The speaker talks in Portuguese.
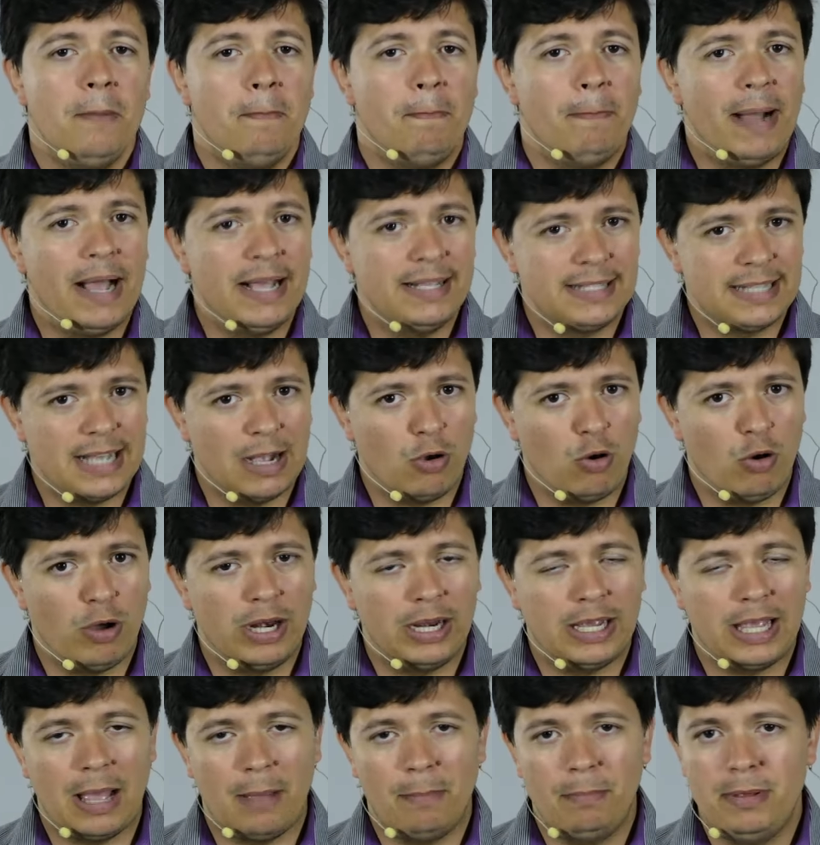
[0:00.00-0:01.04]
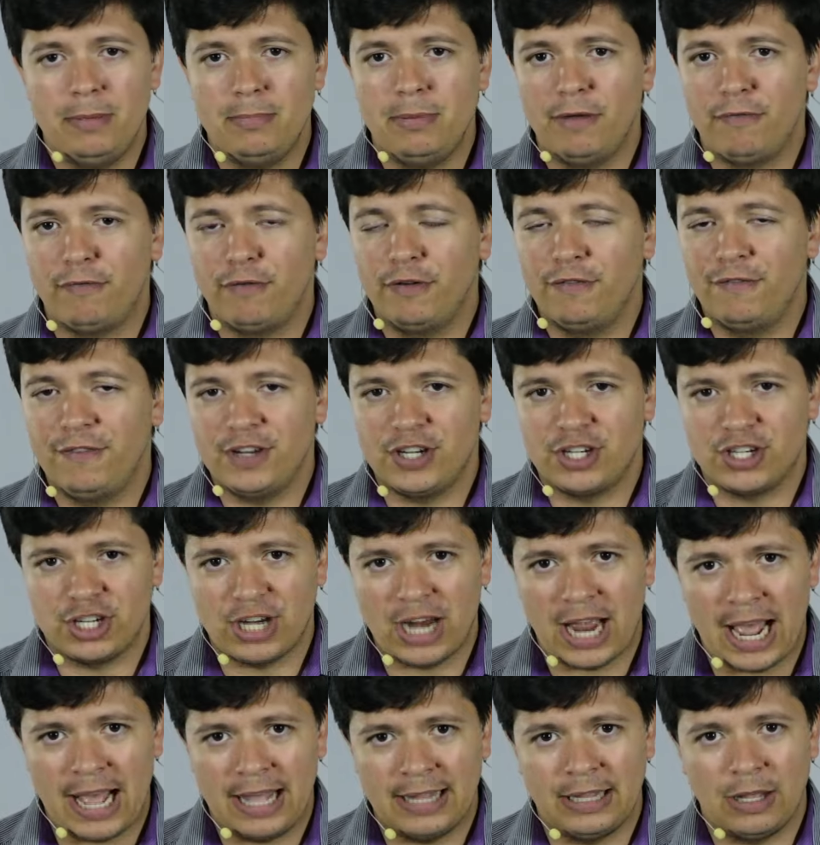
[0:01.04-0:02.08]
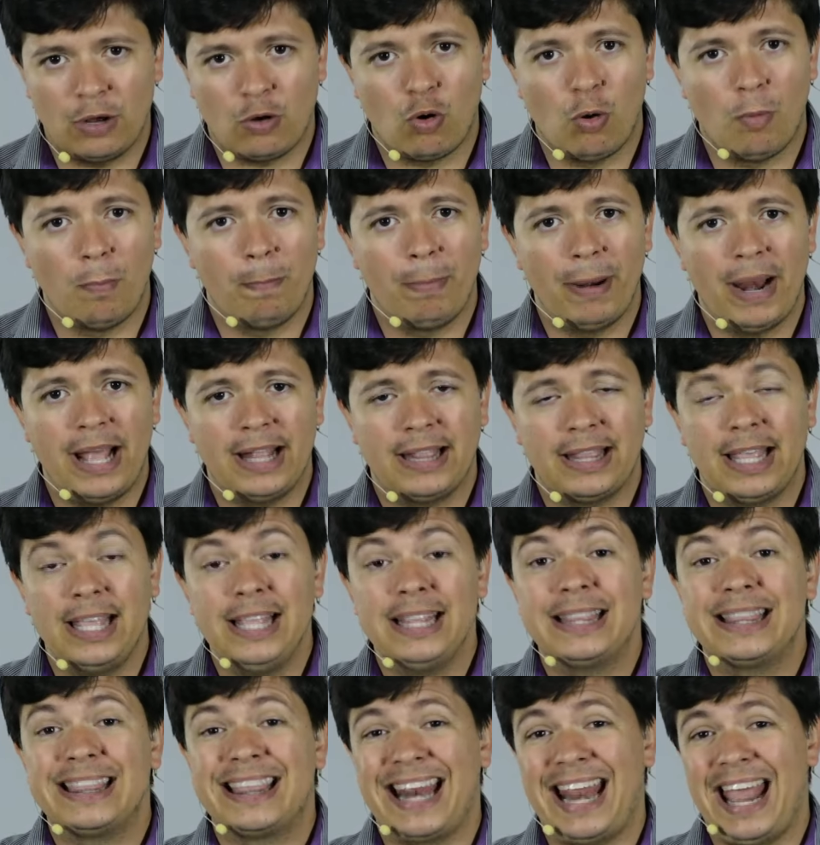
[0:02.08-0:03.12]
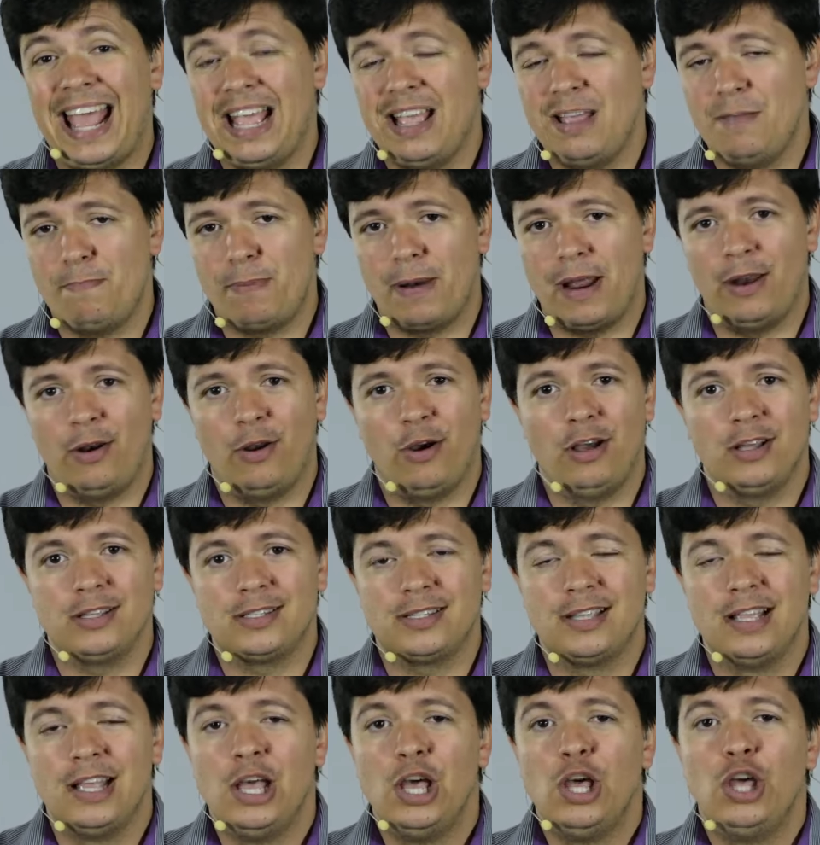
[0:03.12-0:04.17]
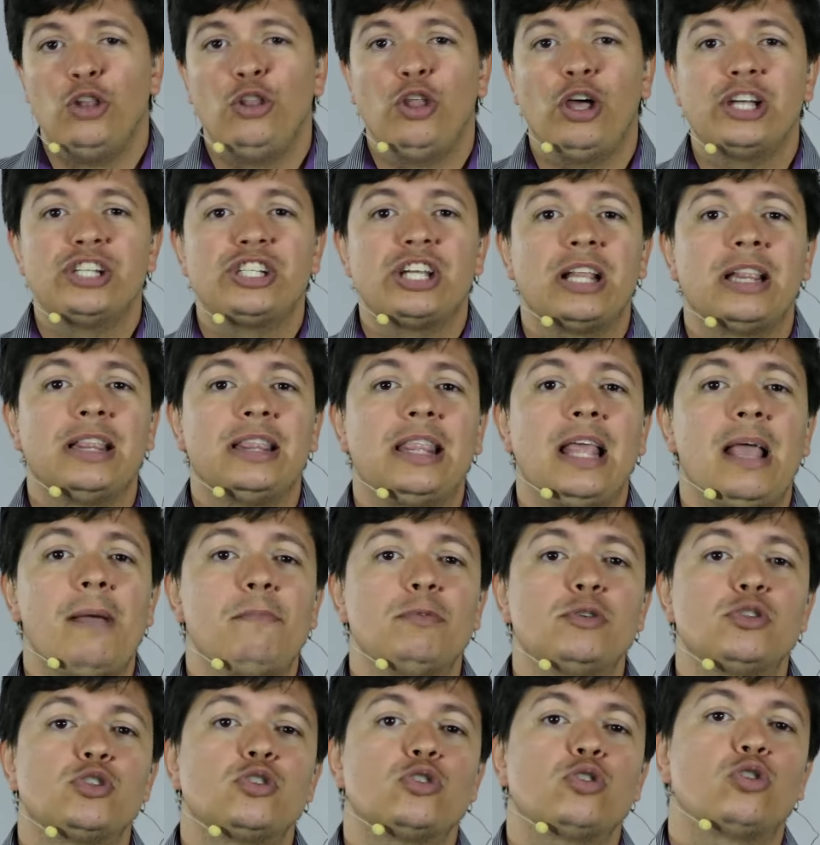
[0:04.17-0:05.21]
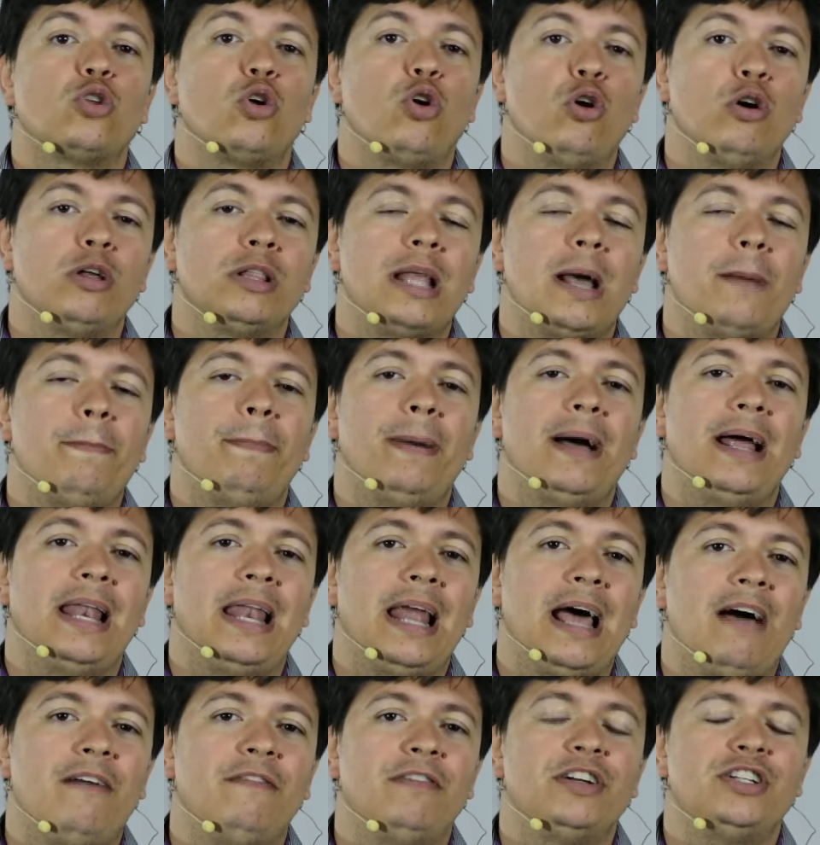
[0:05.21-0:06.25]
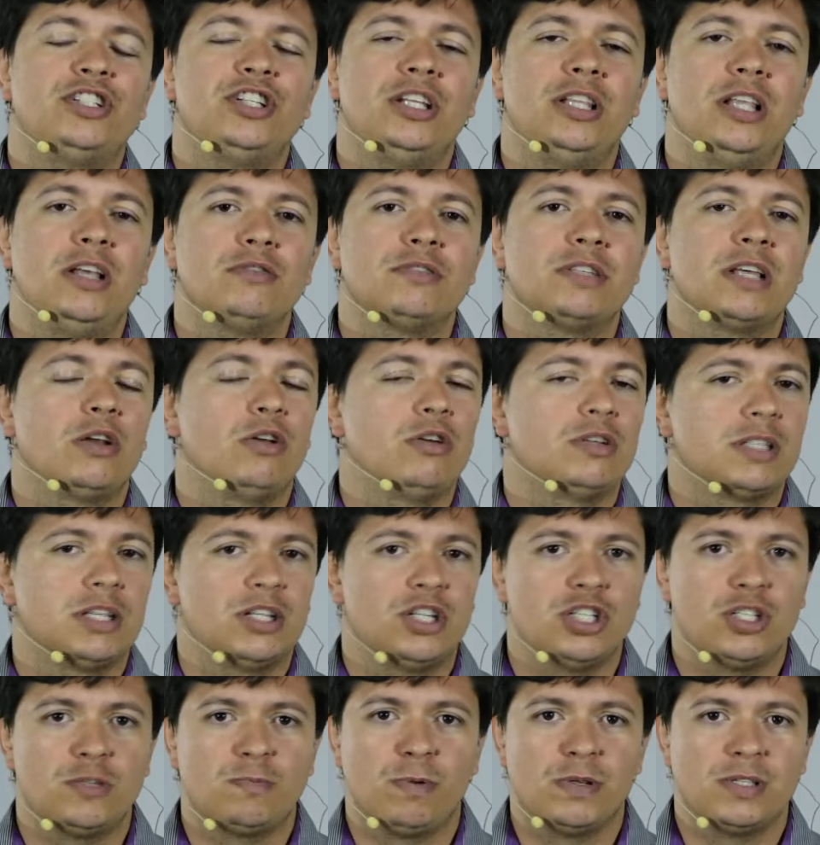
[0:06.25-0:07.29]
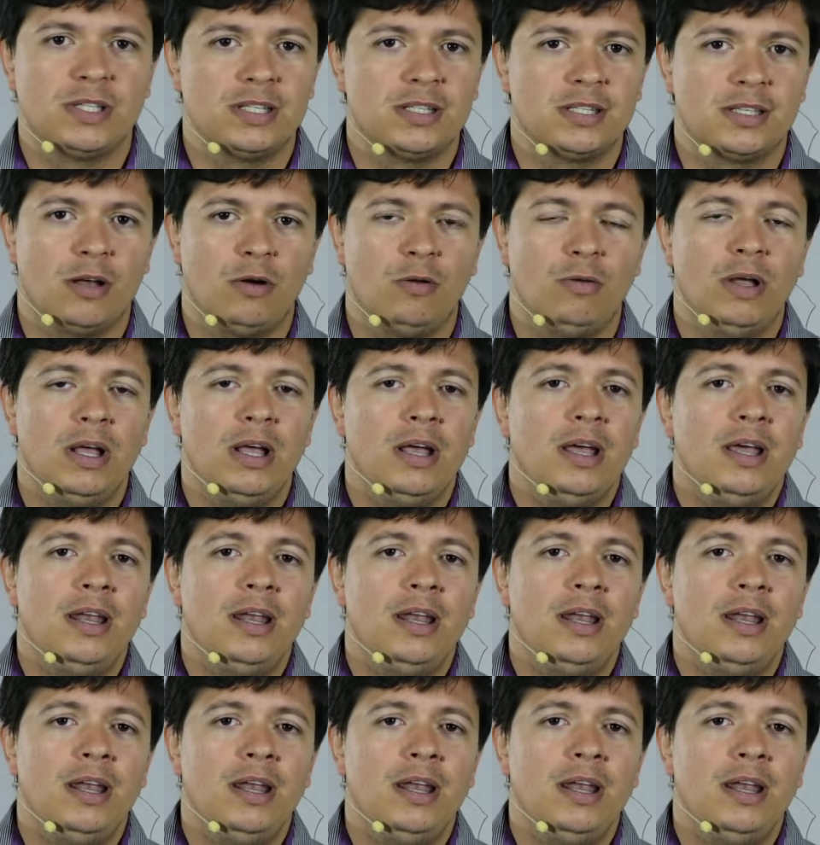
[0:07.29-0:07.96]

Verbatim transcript: Mas agora que a Bíblia foi fechada, completa, entregue para nós, nós já temos toda a palavra de Deus à nossa disposição.